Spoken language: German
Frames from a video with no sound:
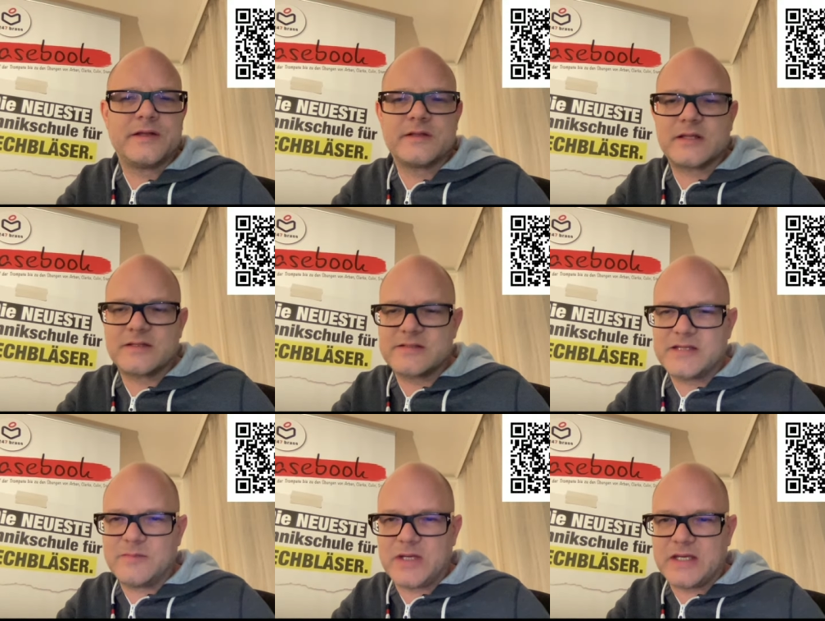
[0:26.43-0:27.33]
Dann
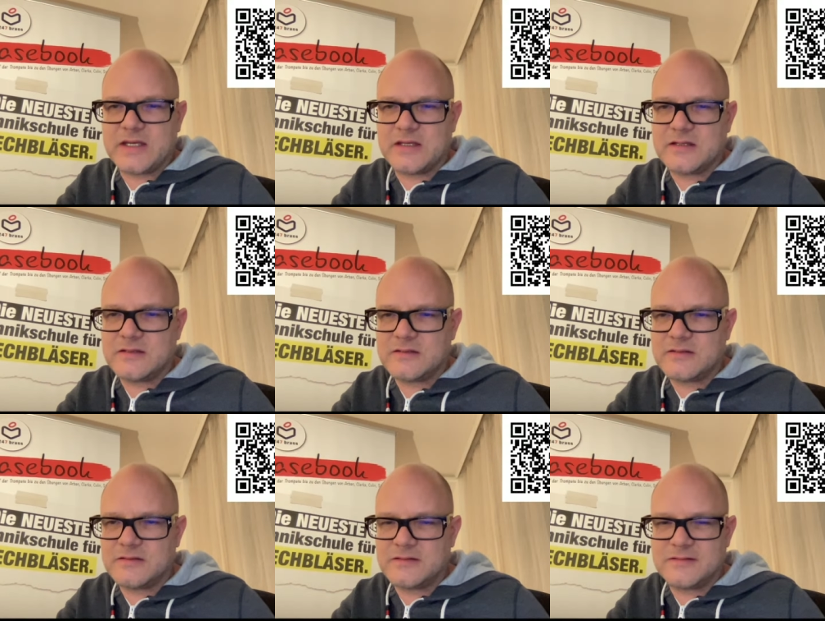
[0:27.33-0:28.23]
sehen wir eh
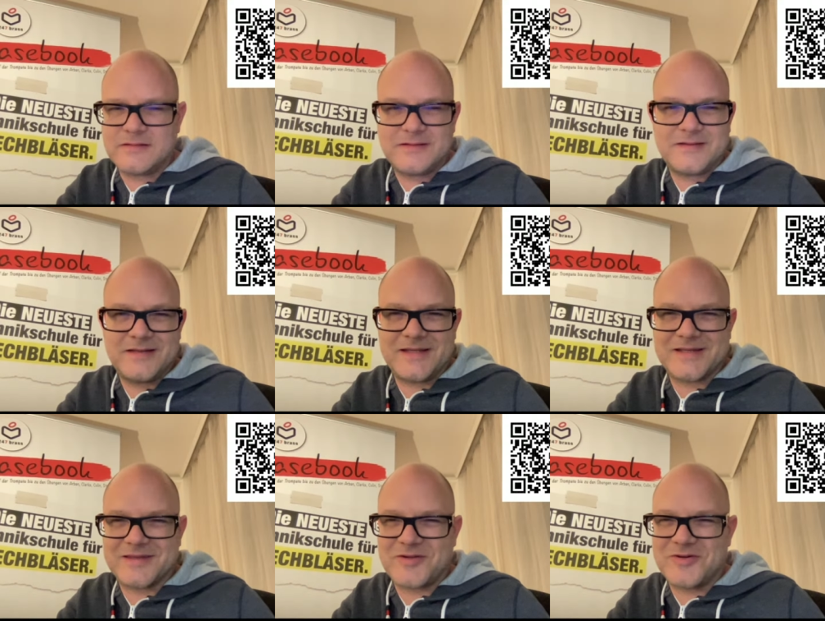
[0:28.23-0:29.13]

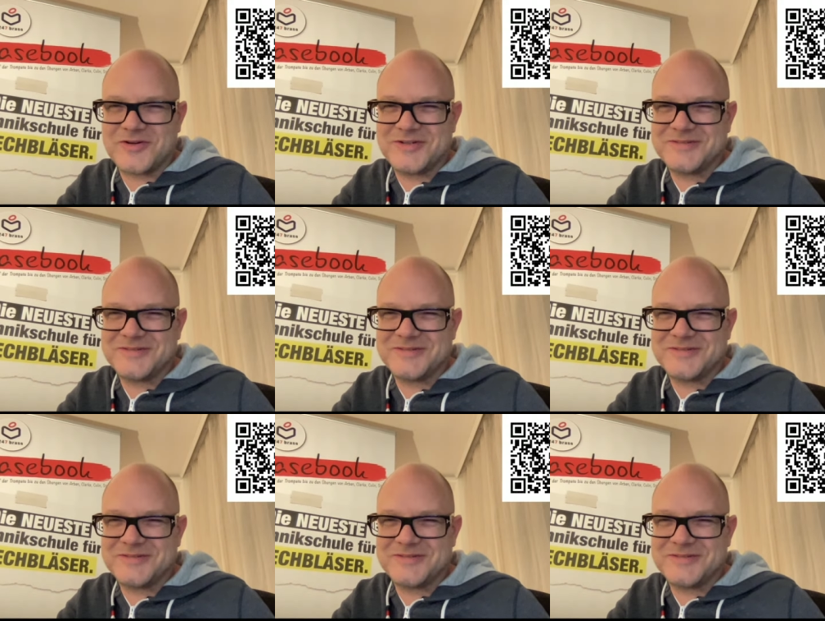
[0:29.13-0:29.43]
hinten auch.